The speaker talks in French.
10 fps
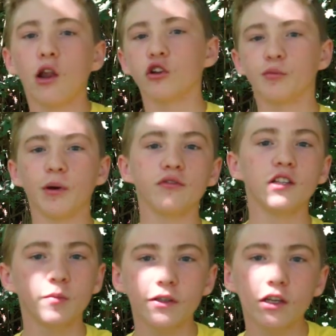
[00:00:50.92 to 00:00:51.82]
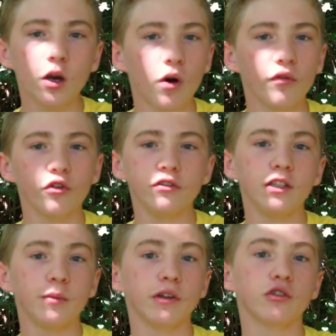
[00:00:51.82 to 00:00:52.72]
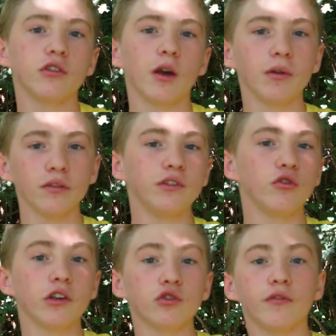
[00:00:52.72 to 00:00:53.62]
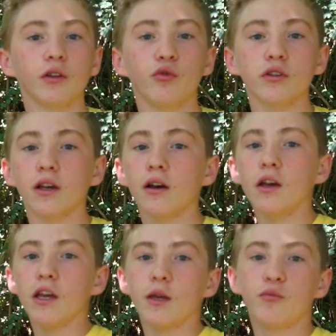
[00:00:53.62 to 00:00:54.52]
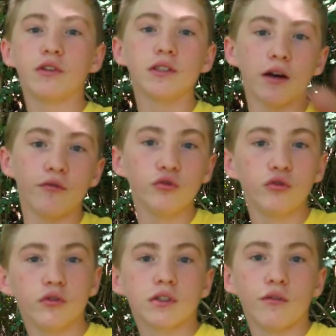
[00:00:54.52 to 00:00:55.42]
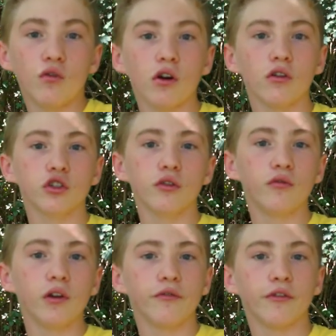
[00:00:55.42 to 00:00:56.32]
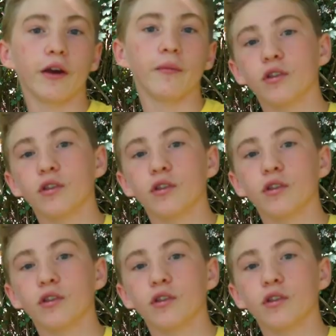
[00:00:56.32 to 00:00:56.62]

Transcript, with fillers: Alors je vais pas vous expliquer comment avoir une idée parce qu'il y a plein de vidéos qui sont faites pour ça et puis c'est à vous de savoir euh, ce que vous voulez faire.